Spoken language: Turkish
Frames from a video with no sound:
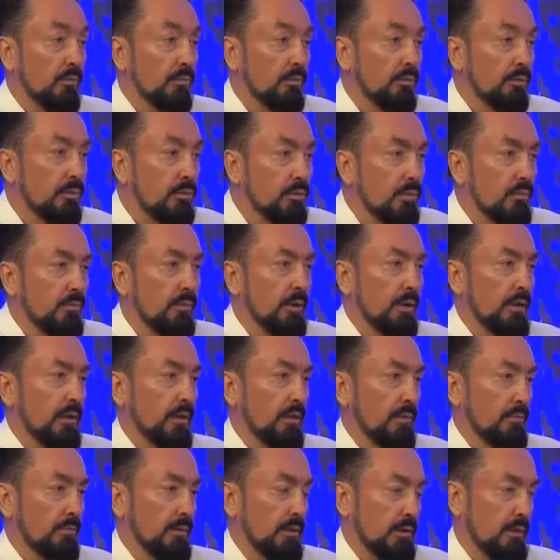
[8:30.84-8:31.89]
Bütün
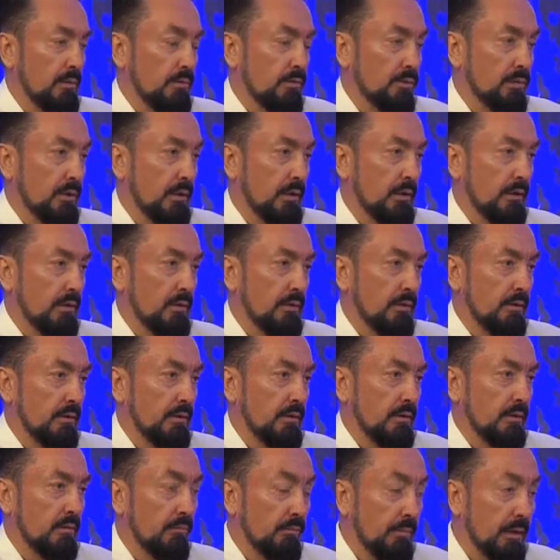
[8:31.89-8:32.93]
peygamberler bu şekildedir.
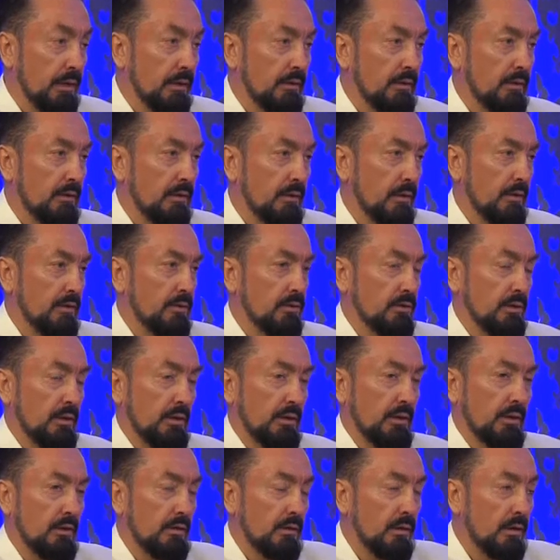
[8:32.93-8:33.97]
Mehdi de aynı
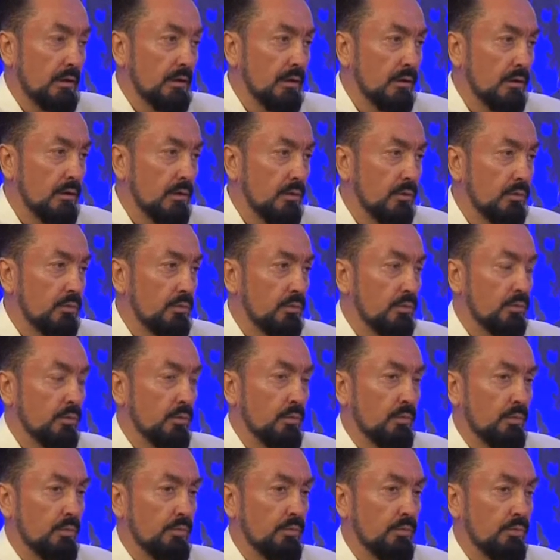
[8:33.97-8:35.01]
şekilde
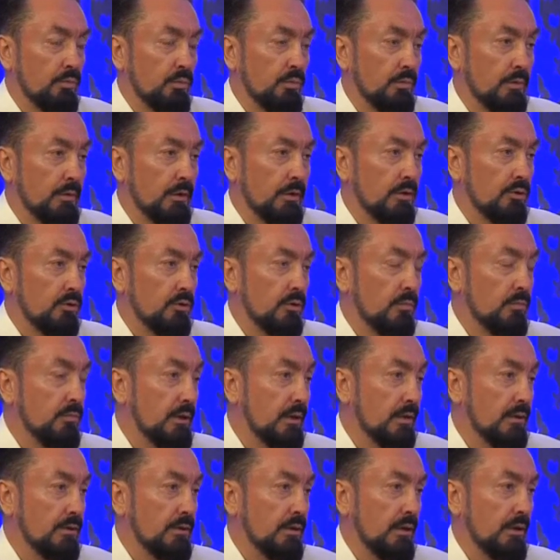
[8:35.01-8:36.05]
doğup, büyüyüp, gelişip
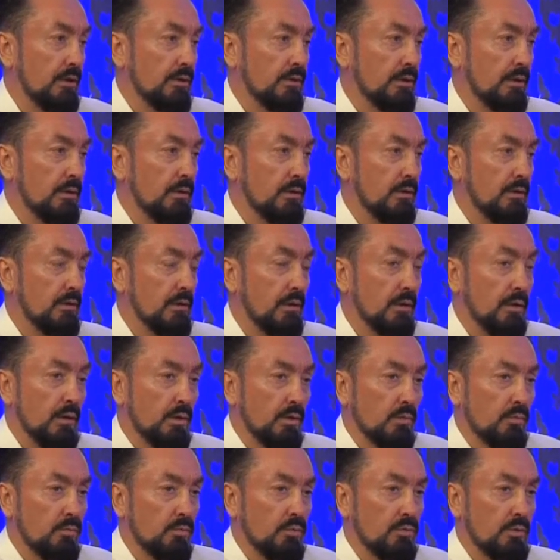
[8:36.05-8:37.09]
çile çekecektir.
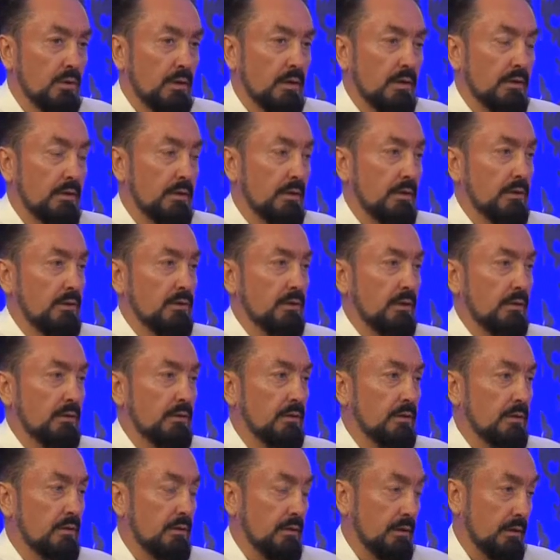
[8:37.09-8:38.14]
Mücahede
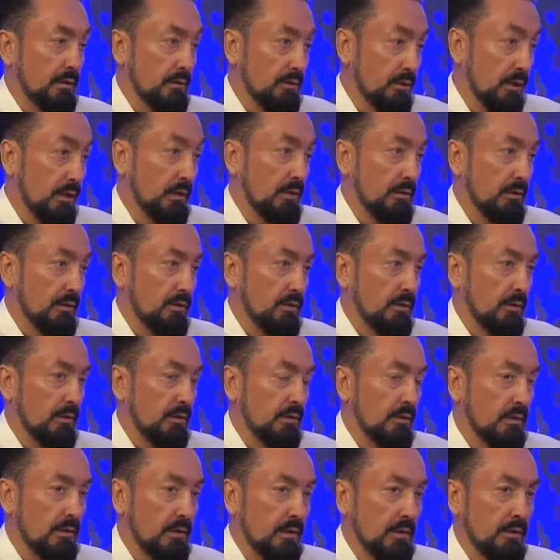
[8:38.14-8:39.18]
edecektir, yani cehd
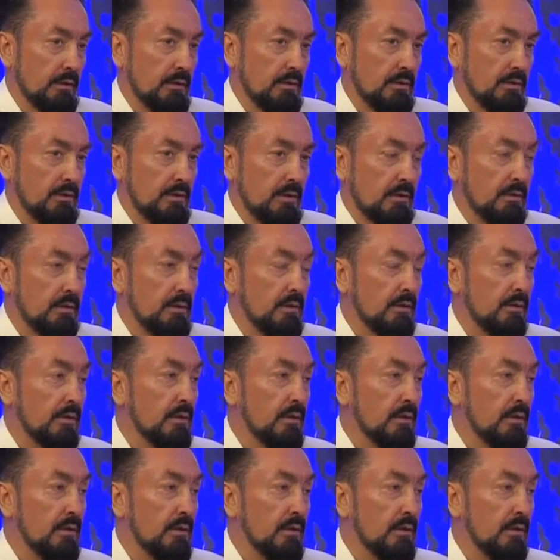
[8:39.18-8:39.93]
edecektir, gayret edecektir.